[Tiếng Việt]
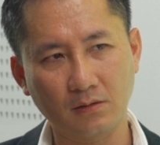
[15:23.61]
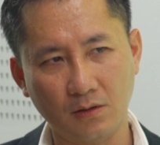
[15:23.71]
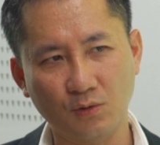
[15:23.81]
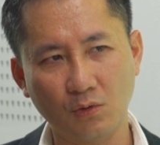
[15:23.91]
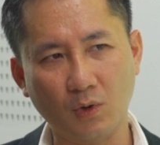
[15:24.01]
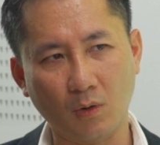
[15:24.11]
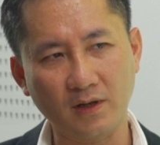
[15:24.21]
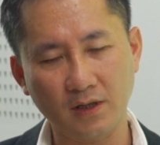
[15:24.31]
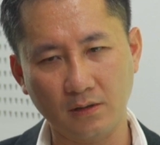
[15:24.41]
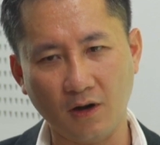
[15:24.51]
trong suốt một cái quá
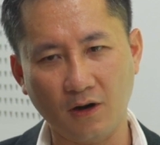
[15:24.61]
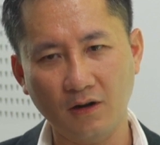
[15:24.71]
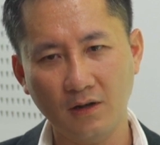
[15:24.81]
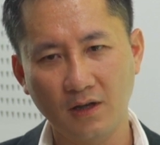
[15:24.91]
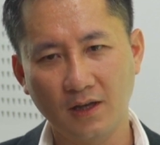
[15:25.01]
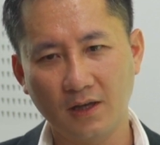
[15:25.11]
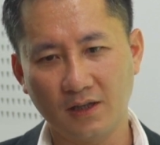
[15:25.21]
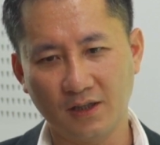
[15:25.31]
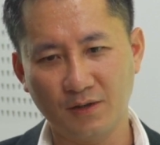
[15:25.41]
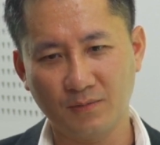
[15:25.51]
trình đó
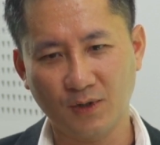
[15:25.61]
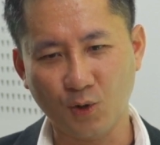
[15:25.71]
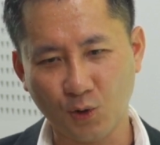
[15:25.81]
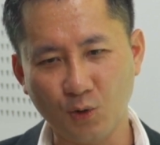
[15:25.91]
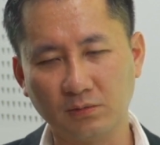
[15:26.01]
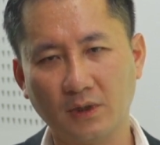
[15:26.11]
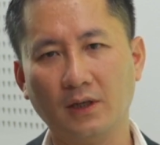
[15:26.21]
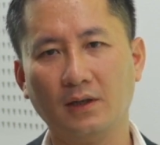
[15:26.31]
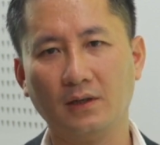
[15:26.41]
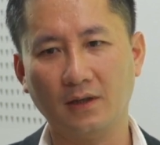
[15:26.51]
nhưng cuối cùng
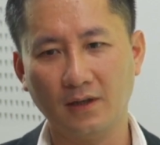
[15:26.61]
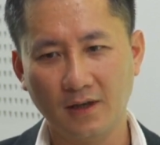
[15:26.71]
thì